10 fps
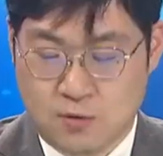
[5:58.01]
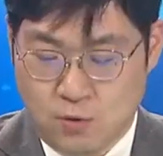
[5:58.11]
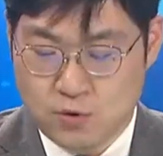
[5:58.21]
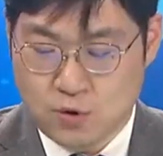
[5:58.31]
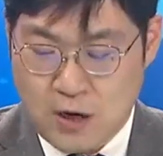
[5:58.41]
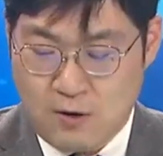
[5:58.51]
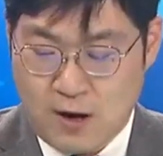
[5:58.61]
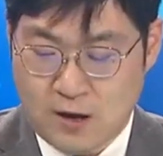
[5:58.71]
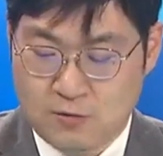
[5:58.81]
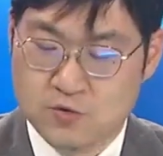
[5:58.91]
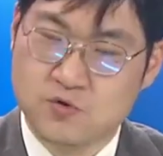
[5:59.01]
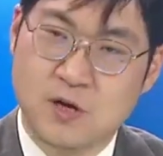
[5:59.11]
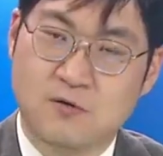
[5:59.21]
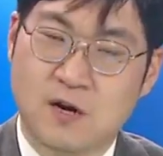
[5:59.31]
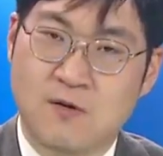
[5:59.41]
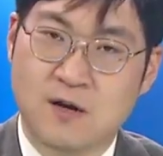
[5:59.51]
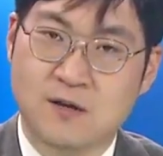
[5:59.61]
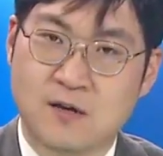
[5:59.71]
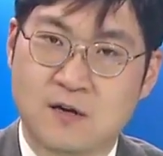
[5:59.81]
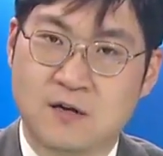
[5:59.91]
공조 강화 또 수사 권한
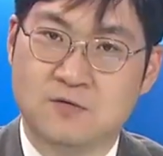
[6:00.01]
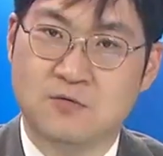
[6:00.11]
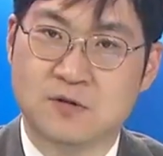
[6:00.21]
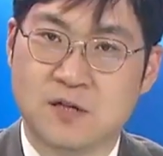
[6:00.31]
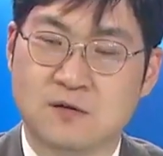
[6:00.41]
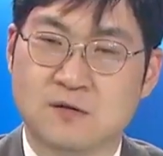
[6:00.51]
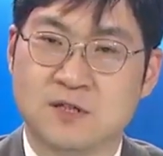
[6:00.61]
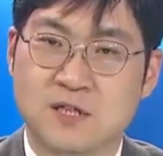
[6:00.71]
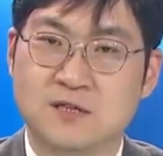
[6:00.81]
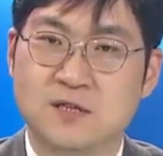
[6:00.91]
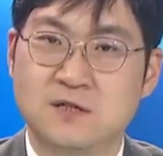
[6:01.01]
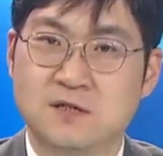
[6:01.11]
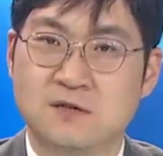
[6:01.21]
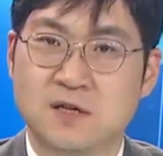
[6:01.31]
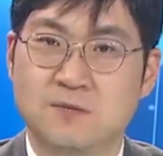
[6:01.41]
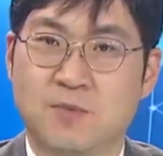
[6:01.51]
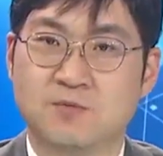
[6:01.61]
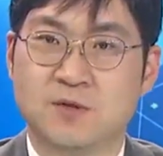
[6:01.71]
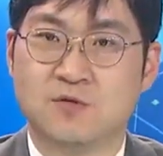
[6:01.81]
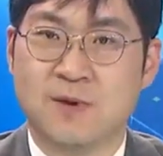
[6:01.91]
확대를 둘러싼 어떤 실질적인
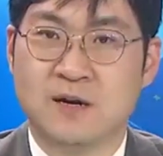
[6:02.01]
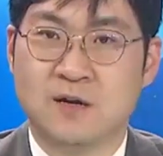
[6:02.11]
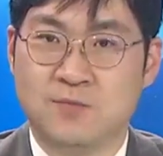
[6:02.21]
법제도 마련이